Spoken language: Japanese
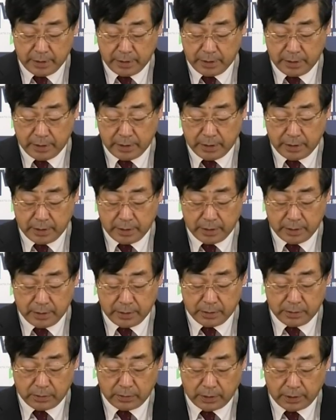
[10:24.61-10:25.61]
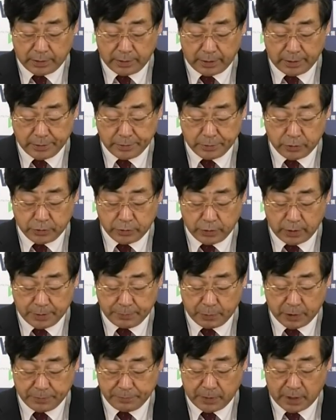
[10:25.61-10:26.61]
えー、で、あ
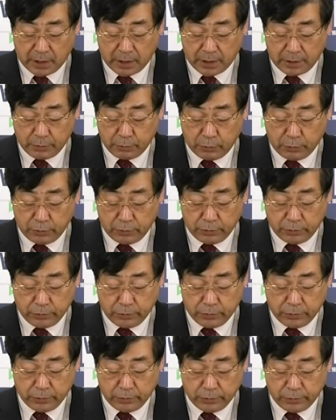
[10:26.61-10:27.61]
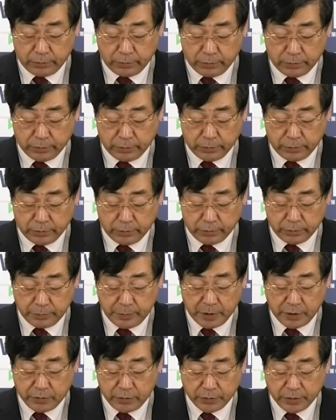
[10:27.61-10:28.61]
の、ま、あの、
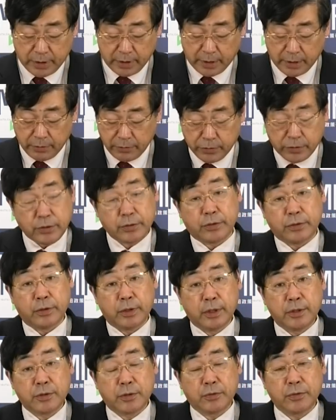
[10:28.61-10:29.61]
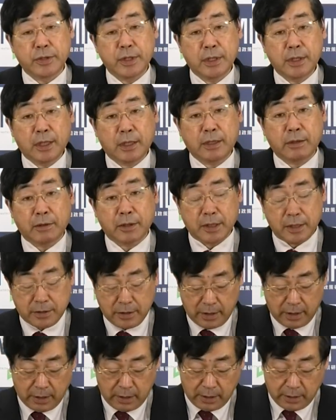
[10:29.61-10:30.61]
民主党政権に移る直前だったわけで
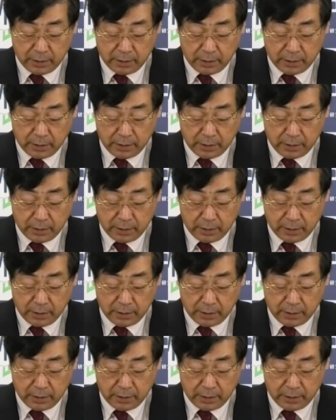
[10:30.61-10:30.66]
す。